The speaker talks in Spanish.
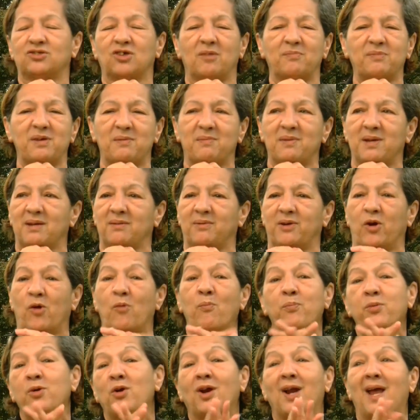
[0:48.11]
a mí me
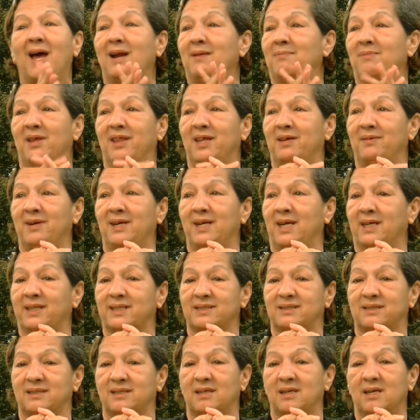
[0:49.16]
rompió el alma, de verdad que sí.
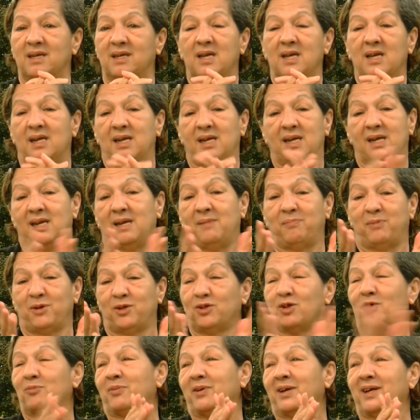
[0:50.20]
Y
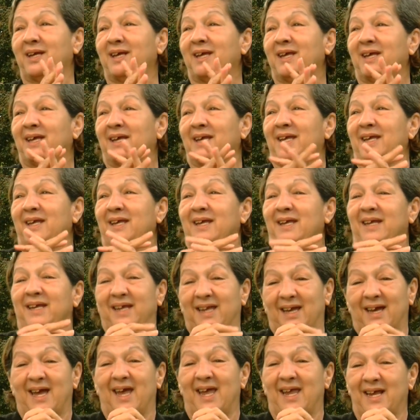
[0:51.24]
pido pues
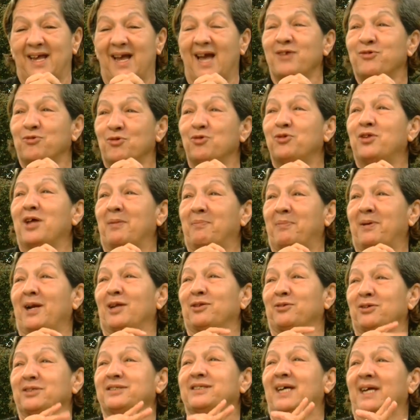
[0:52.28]
que haya ayuda
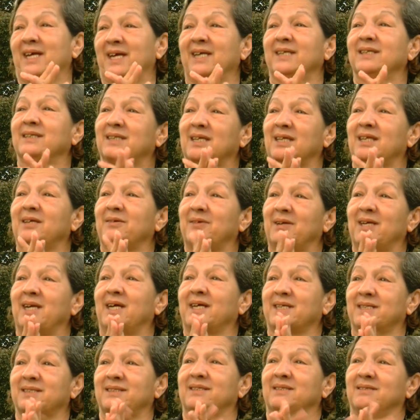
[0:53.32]
para toda esa gente, de
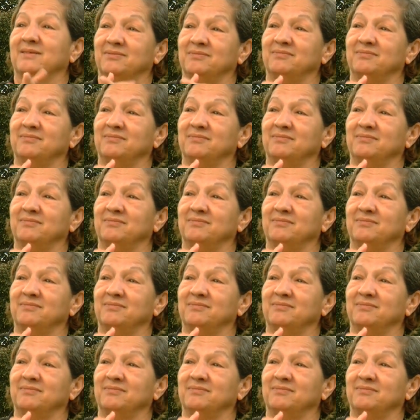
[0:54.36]
verdad que sí.